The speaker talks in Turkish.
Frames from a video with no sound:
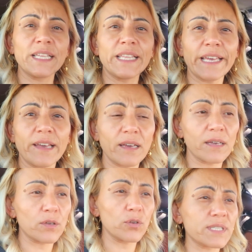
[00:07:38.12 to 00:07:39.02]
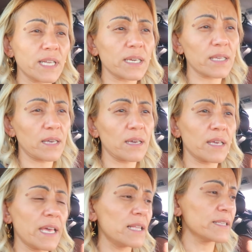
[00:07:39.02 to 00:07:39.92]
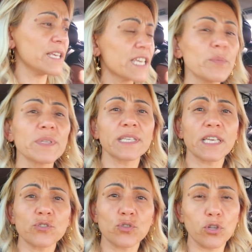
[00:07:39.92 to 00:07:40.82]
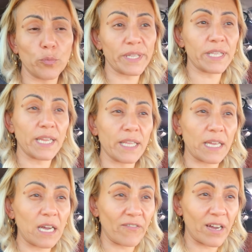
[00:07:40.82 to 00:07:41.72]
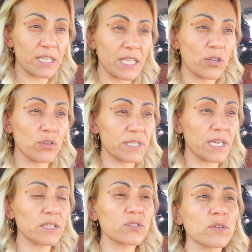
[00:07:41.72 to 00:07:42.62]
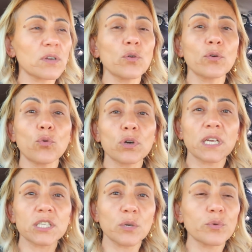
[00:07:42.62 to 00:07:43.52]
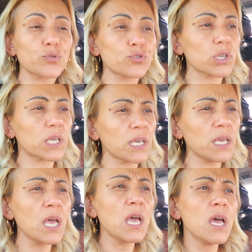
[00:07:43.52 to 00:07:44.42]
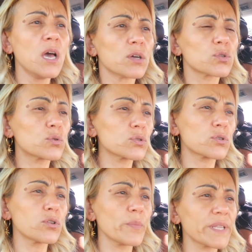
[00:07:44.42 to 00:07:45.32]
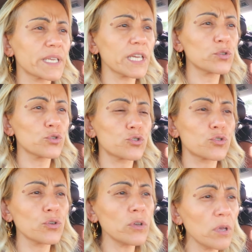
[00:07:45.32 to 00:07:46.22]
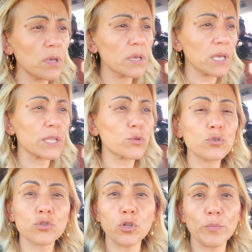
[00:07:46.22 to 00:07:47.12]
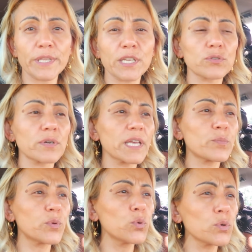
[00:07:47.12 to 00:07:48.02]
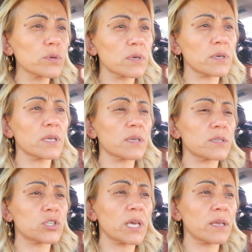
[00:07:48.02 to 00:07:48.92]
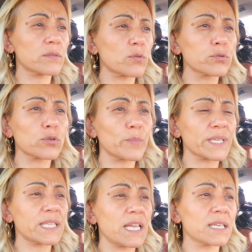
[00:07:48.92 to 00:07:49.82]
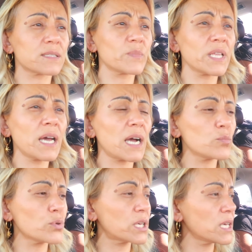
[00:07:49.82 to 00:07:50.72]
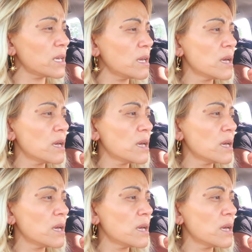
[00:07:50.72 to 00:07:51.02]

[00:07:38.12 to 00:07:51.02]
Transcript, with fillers: diye e, gösterge geldi. 2800 kilometre daha var diye gösterdi. Sonra o kadar çabuk düştü ki 900 kilometreye düştü. Yani 9 kilometre sonra AdBlue e, şey doldurulması lazım diye. Halbuki